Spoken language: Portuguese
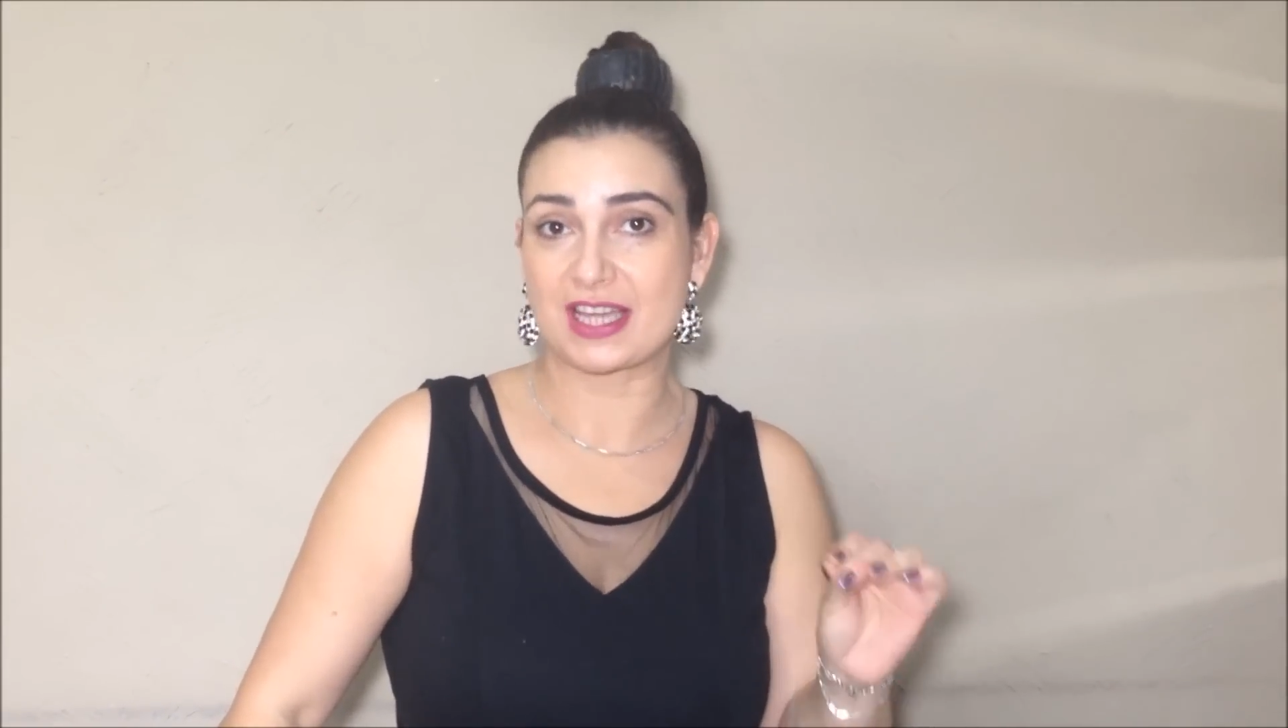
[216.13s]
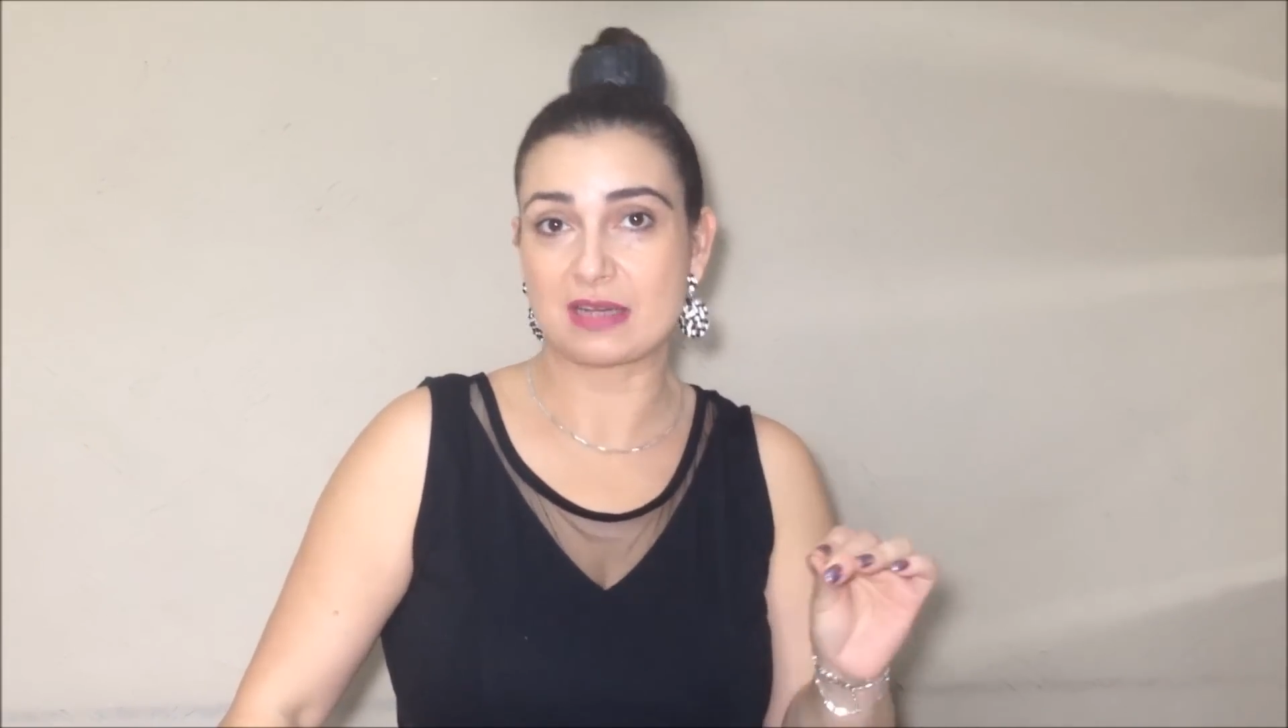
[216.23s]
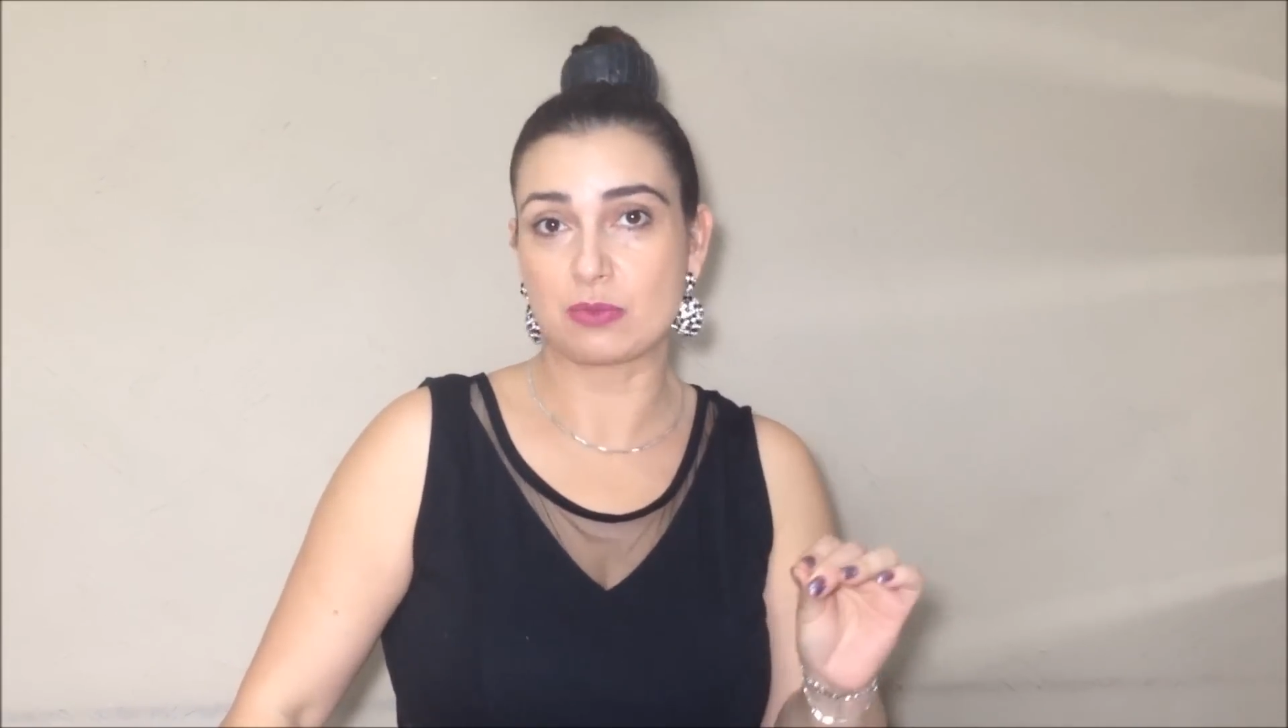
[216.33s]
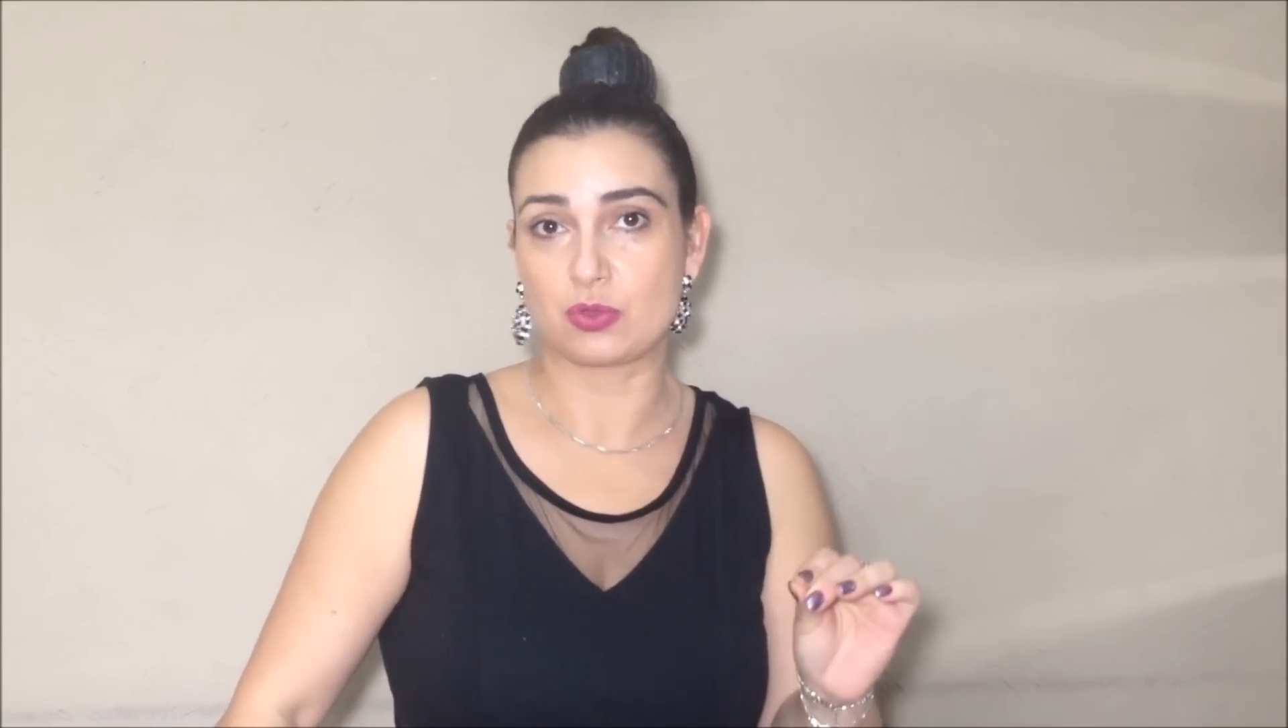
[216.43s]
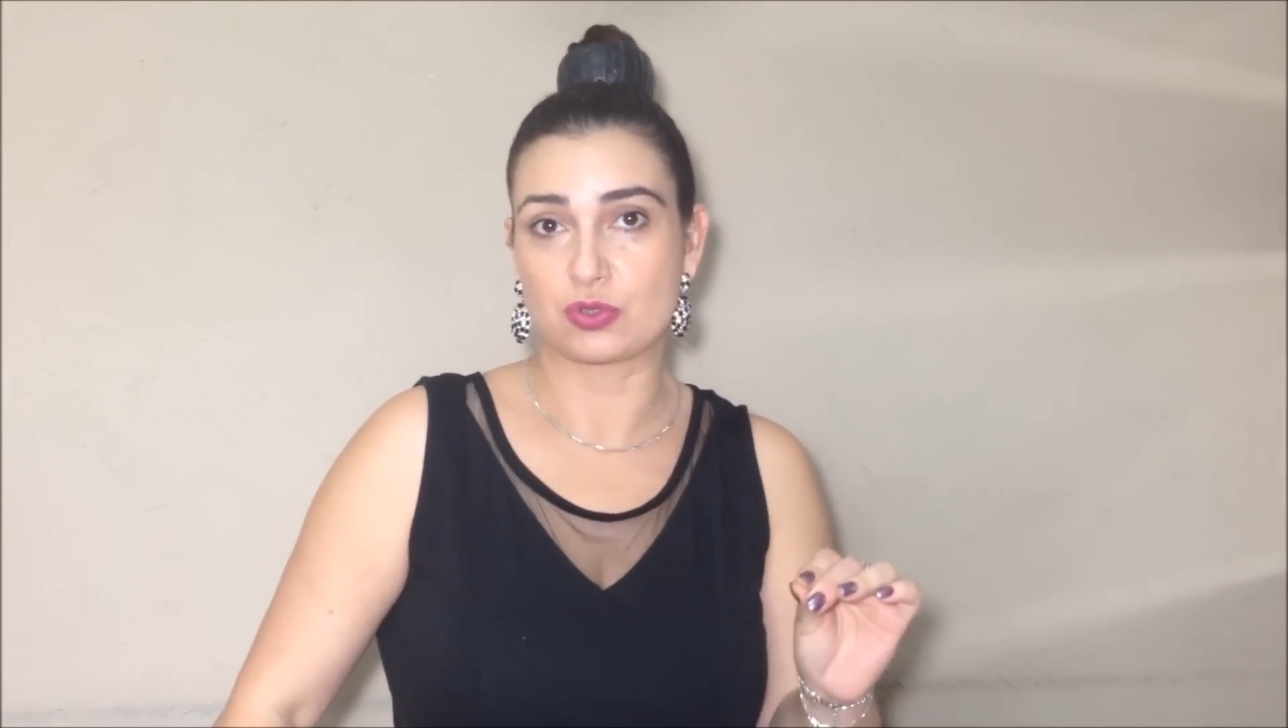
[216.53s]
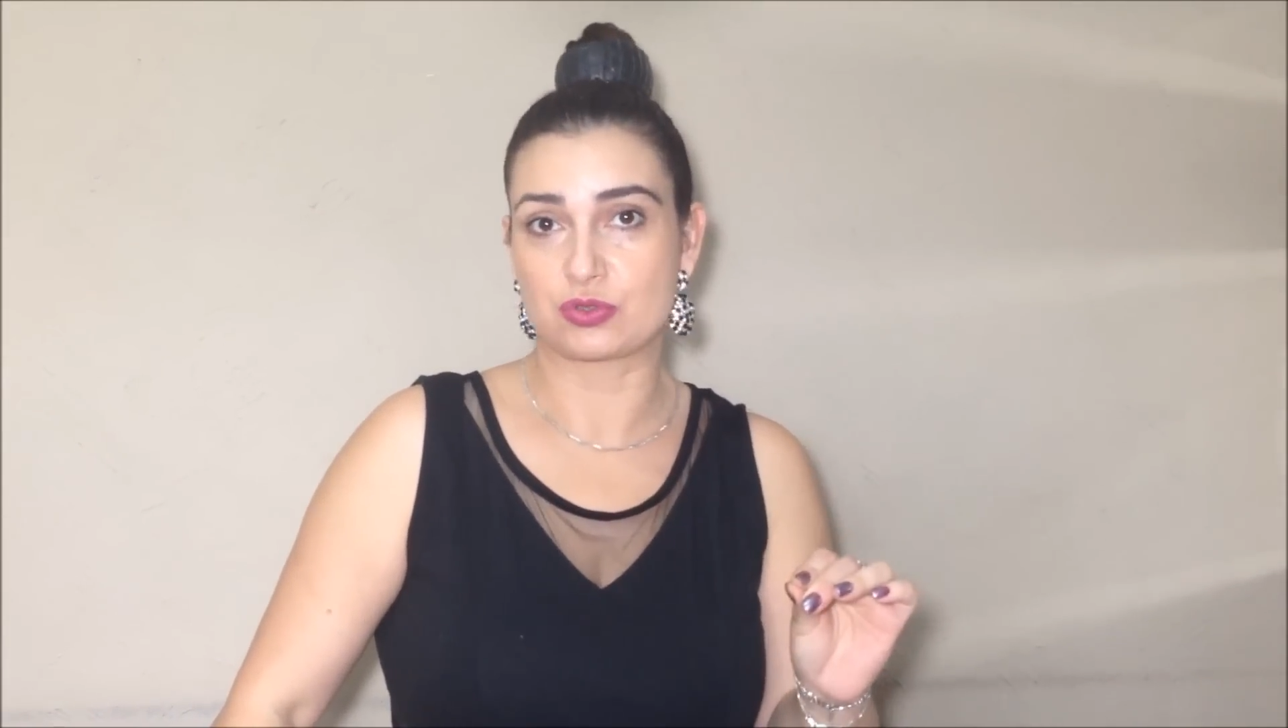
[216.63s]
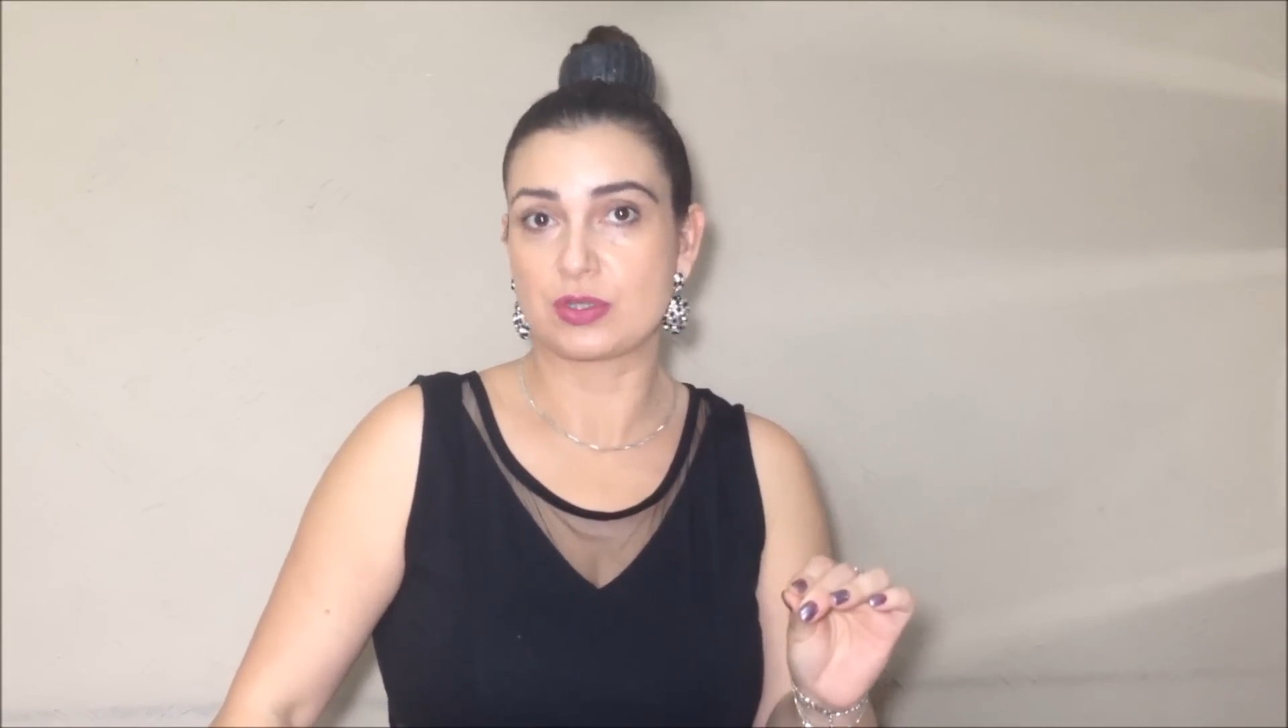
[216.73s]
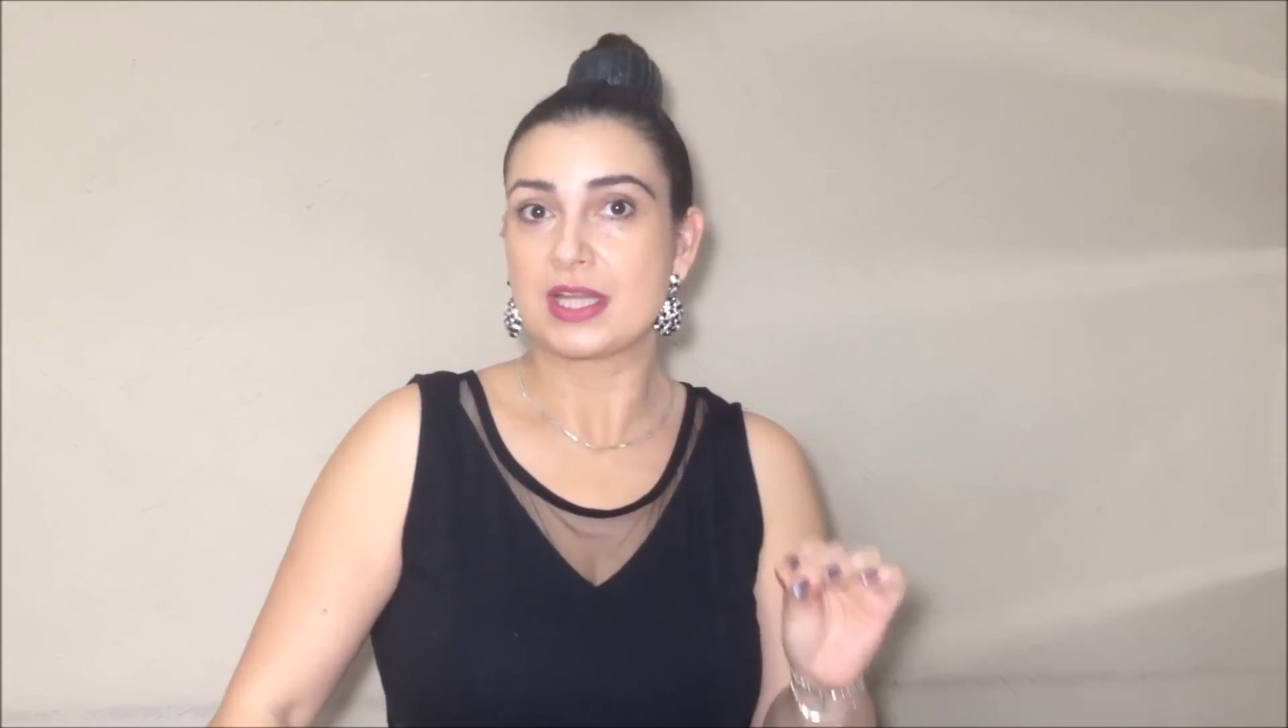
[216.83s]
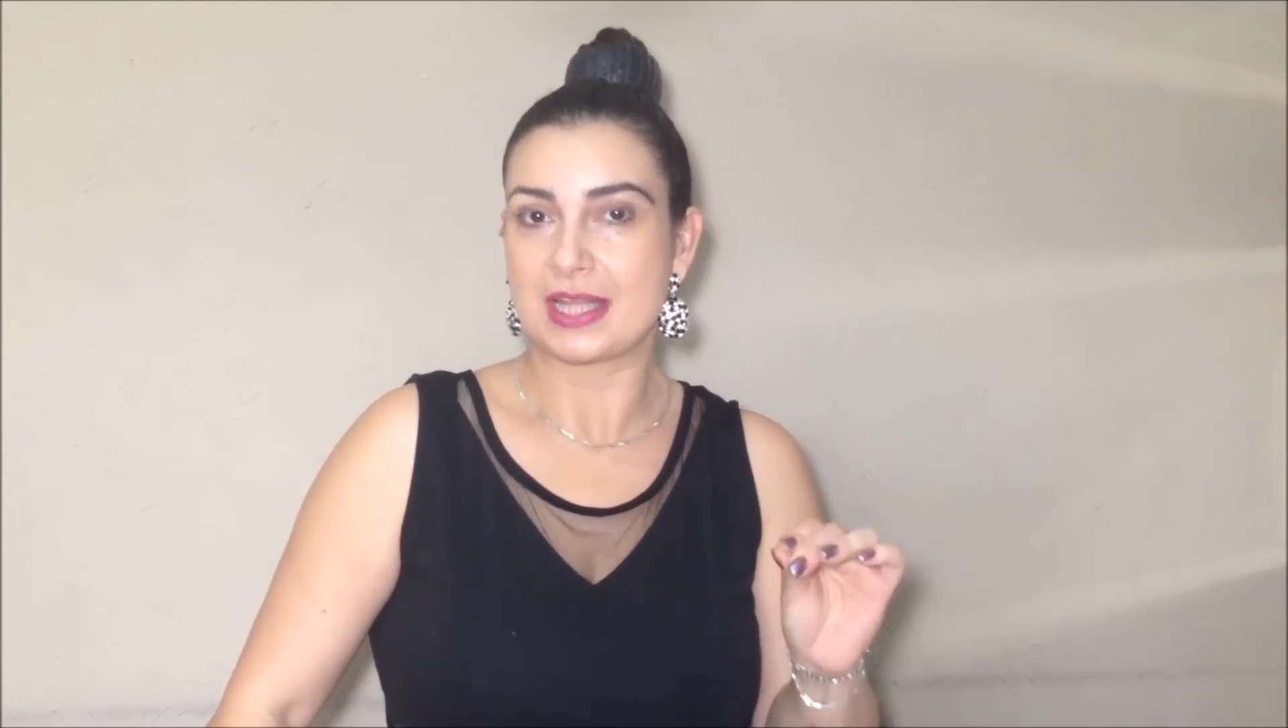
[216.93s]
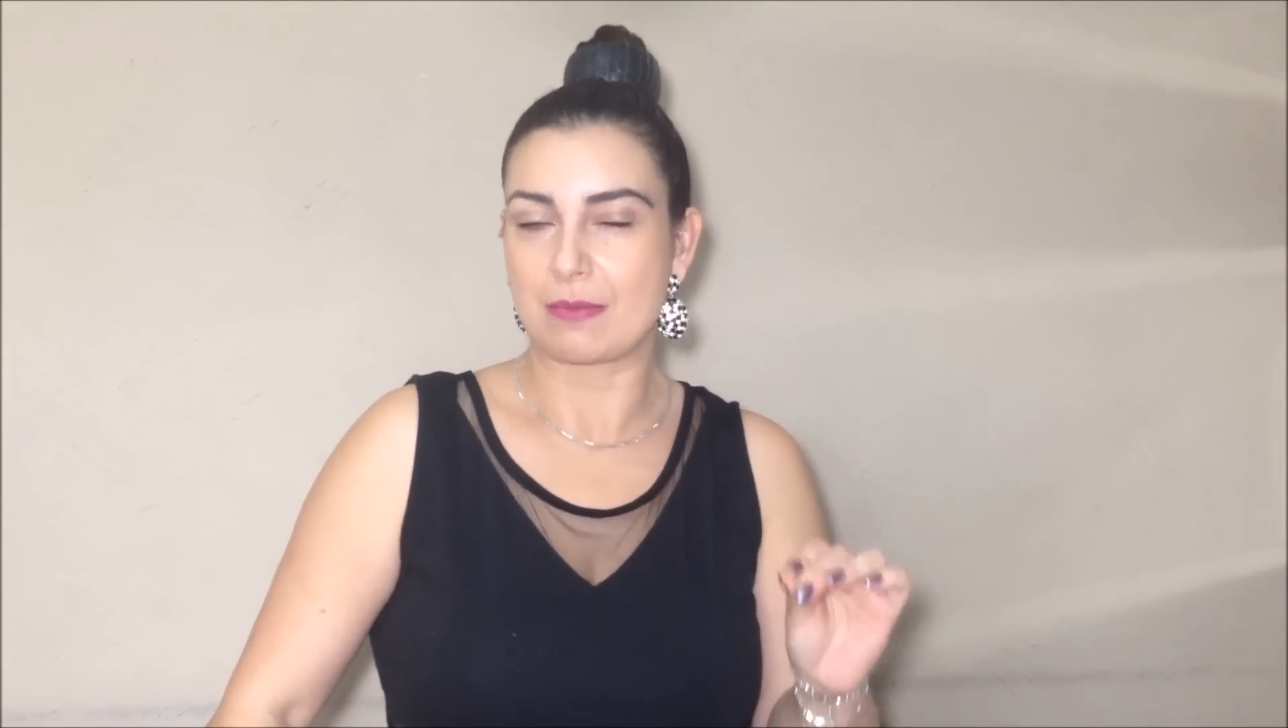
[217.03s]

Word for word: cremoso,